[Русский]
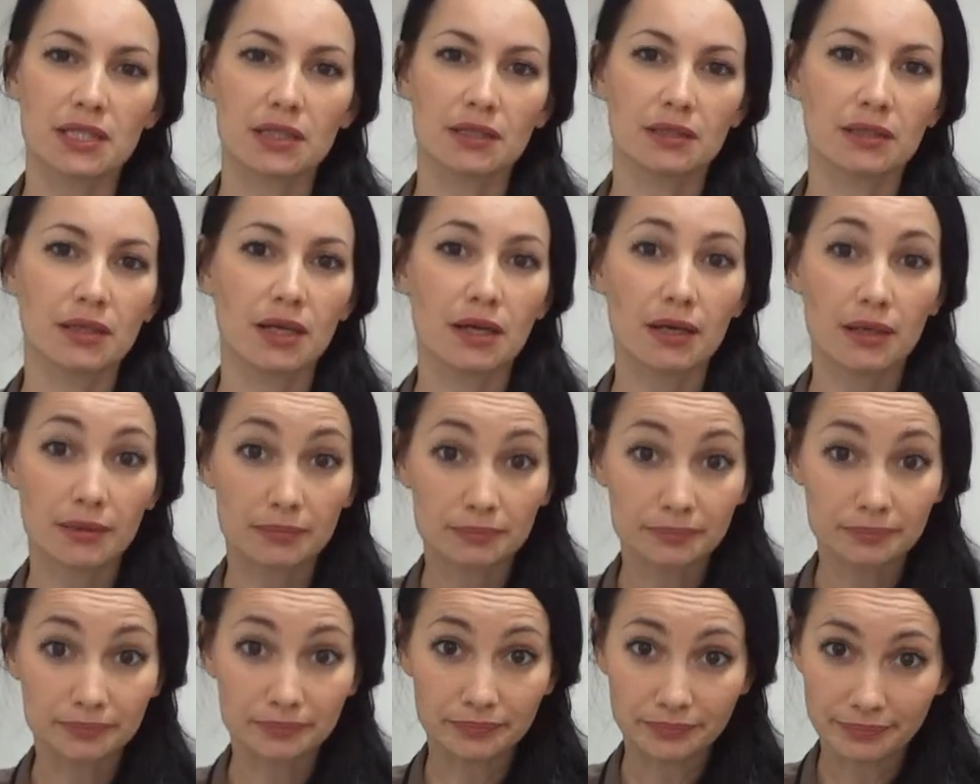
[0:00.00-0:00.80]
и
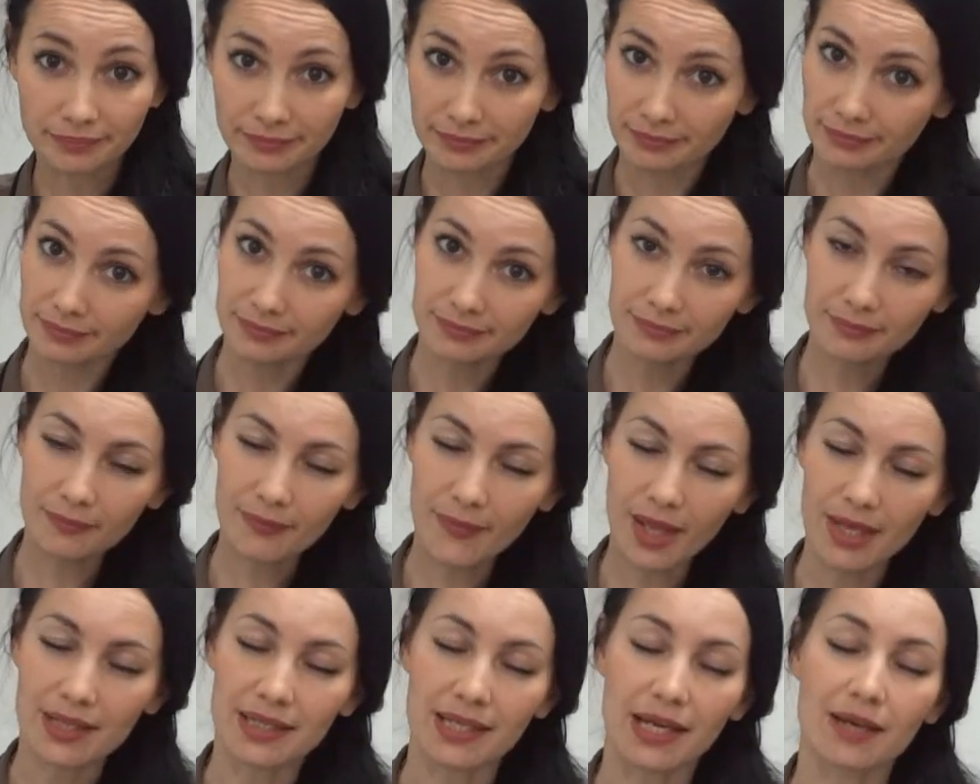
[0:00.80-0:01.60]
я
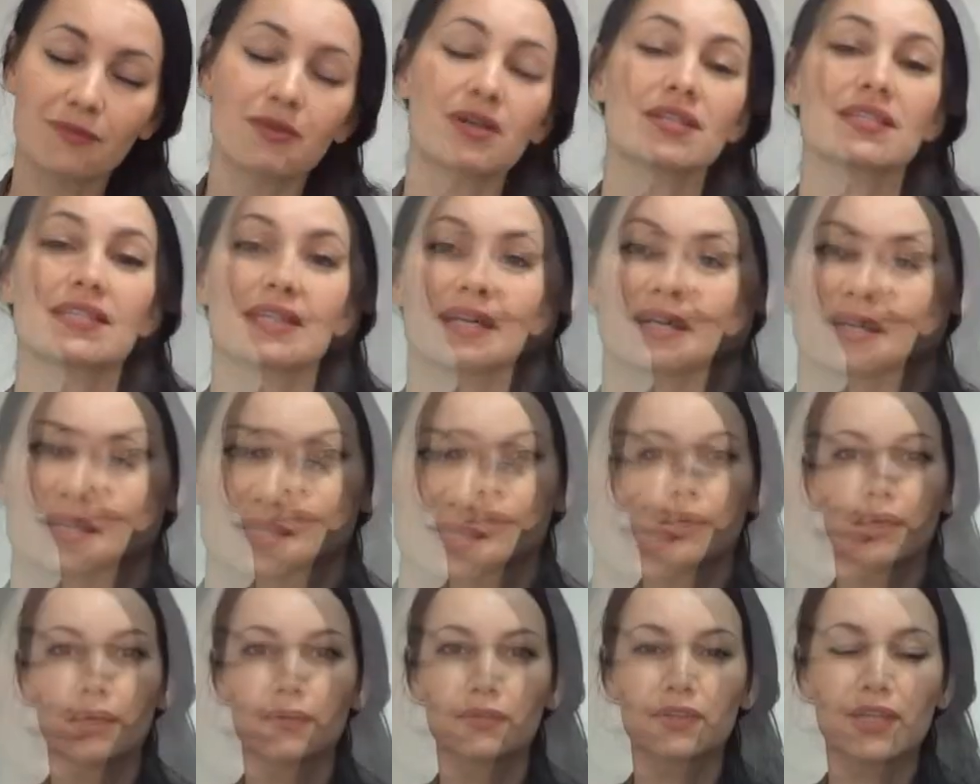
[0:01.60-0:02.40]
для вас их
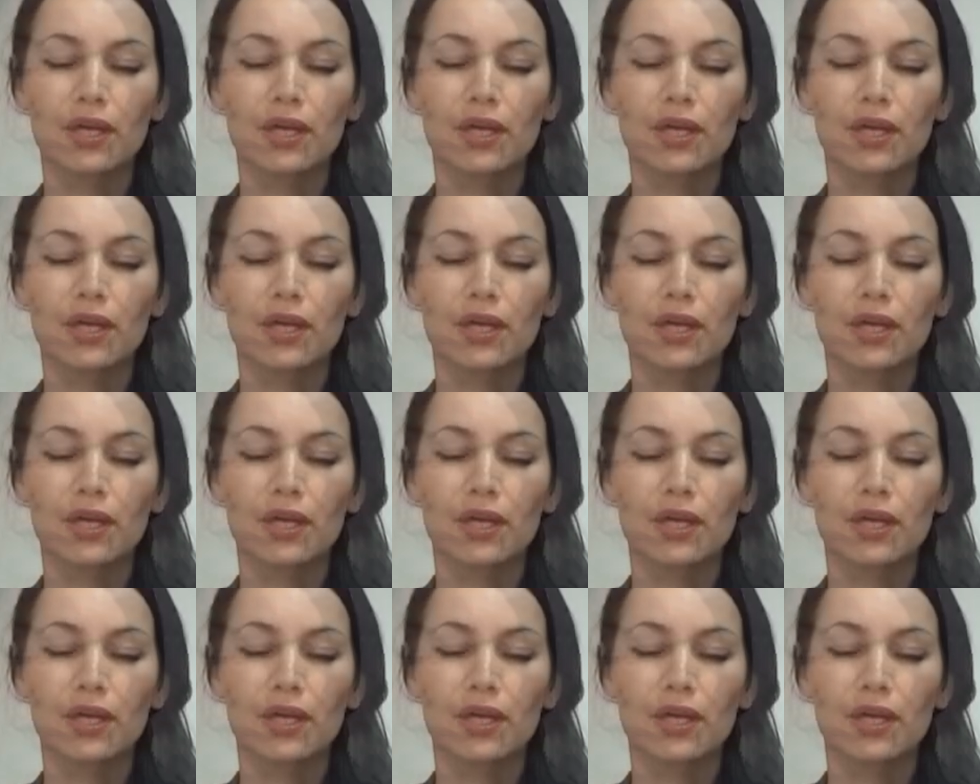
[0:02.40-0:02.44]
оставлю.